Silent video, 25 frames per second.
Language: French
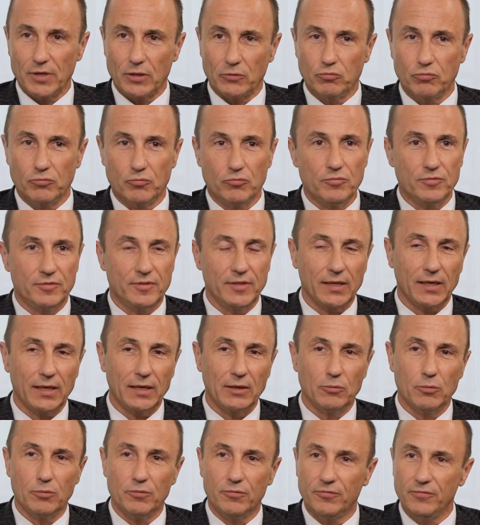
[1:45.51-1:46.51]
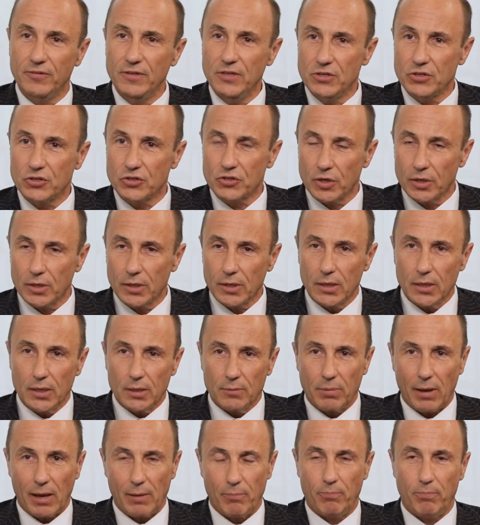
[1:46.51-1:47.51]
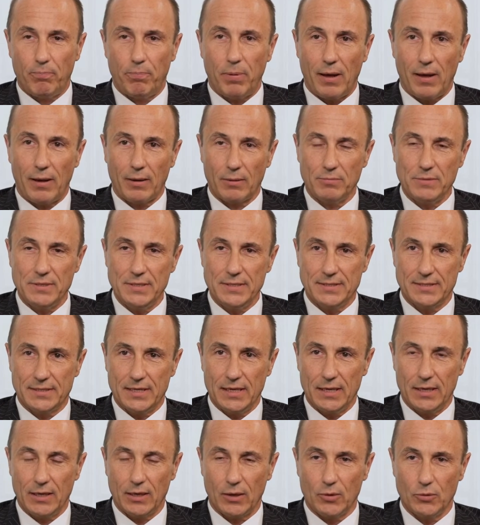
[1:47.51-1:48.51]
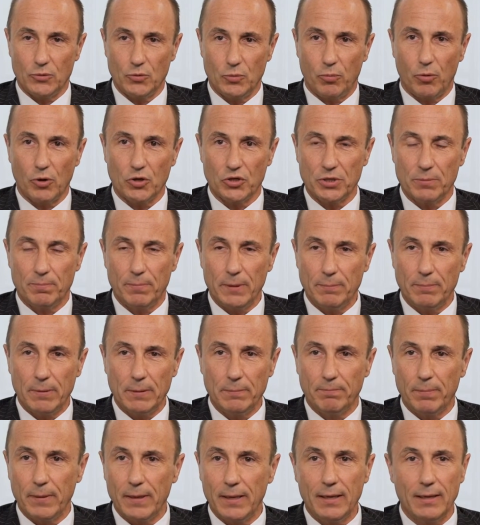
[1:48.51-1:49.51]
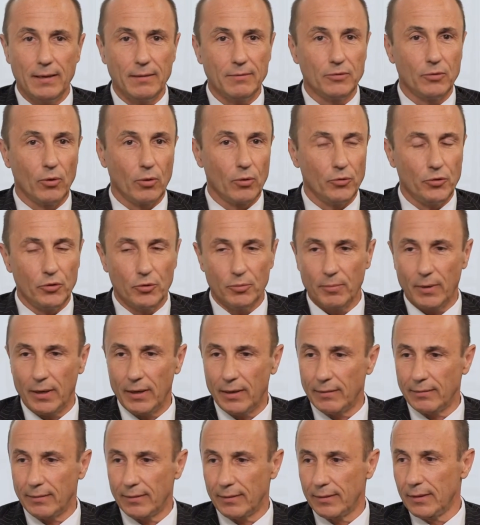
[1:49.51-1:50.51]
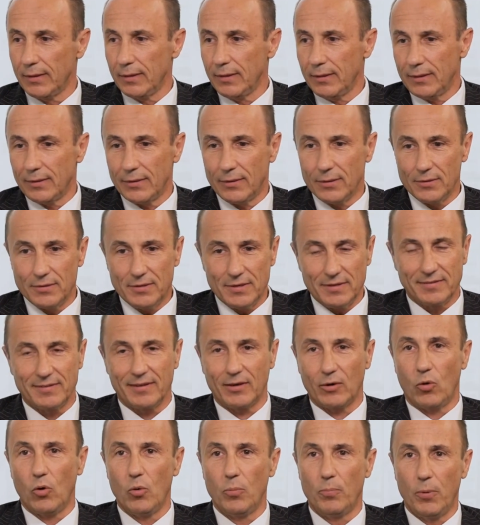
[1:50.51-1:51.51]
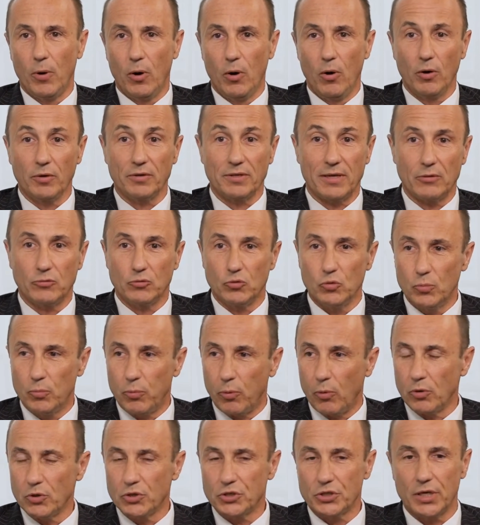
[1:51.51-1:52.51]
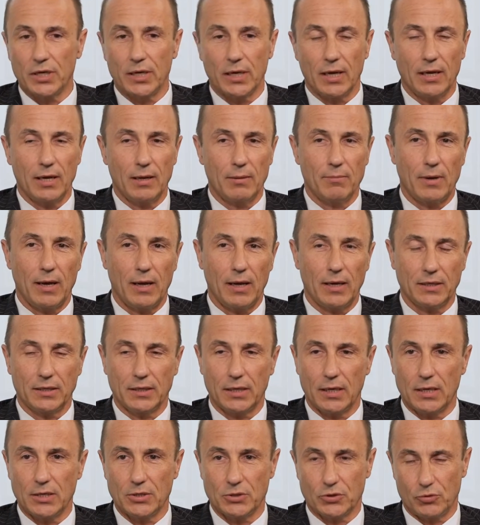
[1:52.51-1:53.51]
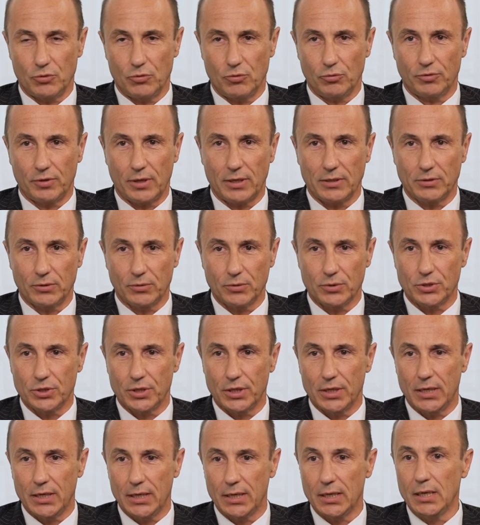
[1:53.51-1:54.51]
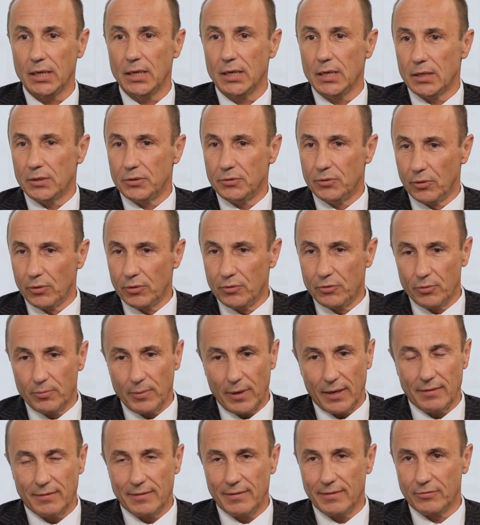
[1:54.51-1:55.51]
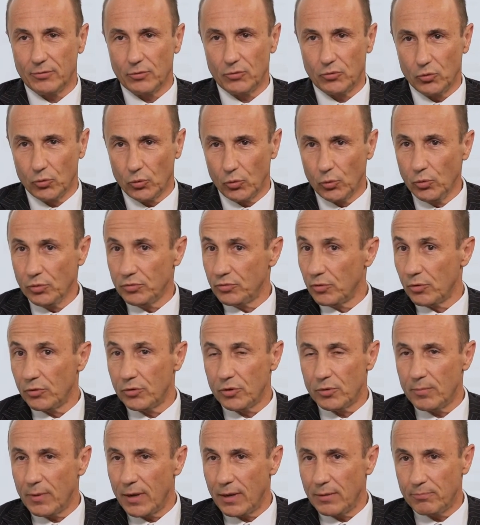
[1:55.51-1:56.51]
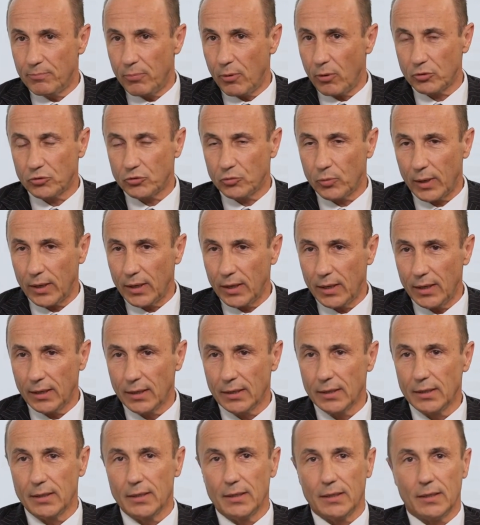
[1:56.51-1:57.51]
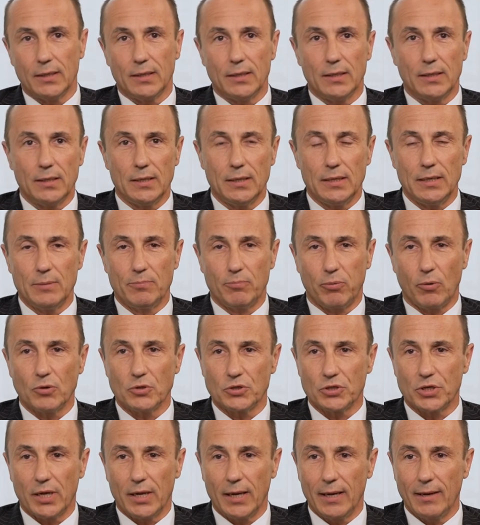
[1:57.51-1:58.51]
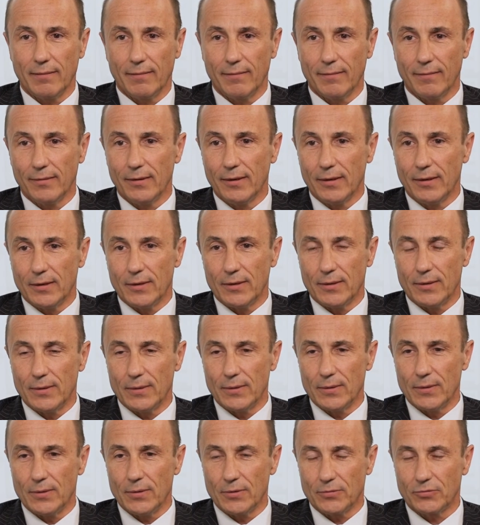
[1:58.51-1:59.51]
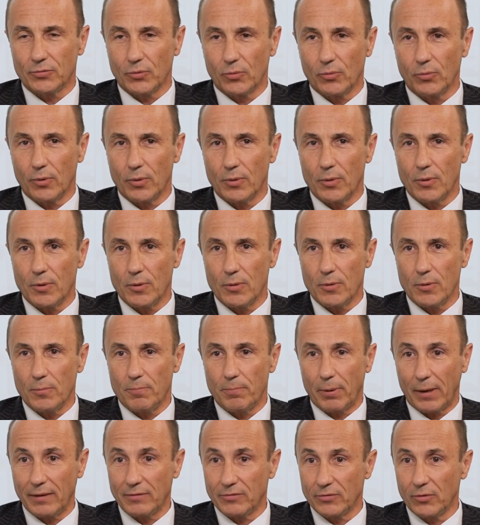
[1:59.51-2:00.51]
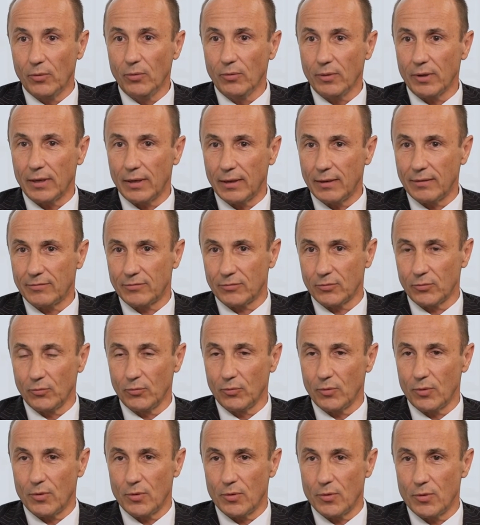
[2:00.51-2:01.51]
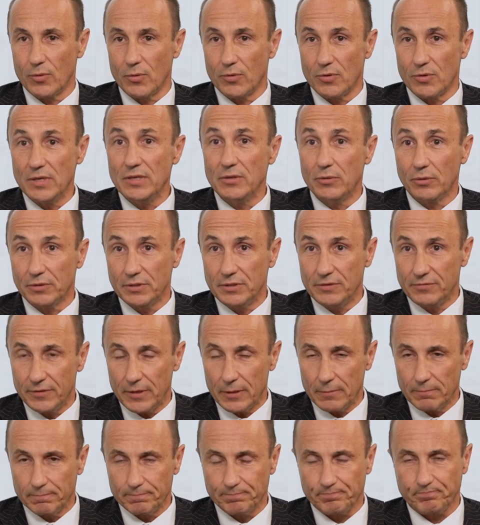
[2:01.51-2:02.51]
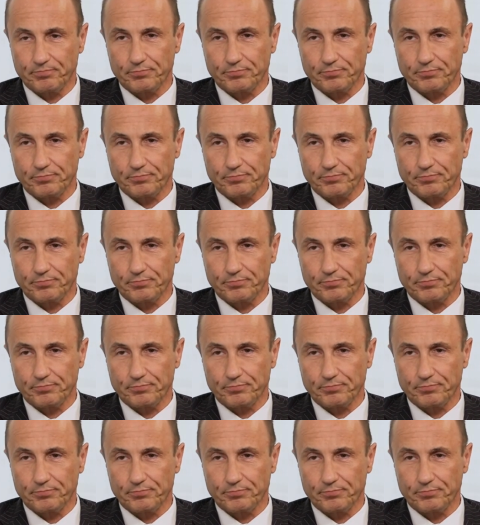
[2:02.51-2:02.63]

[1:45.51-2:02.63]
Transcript: Il y a toute une série de fiches par, par ministère de projets PPP dans le domaine euh, des aéroports. Il y a deux projets, un à Marrakech, l'autre à Tanger. Dans le domaine des autoroutes, dans le domaine portuaire, euh, les projets euh, sont présents et sont identifiés.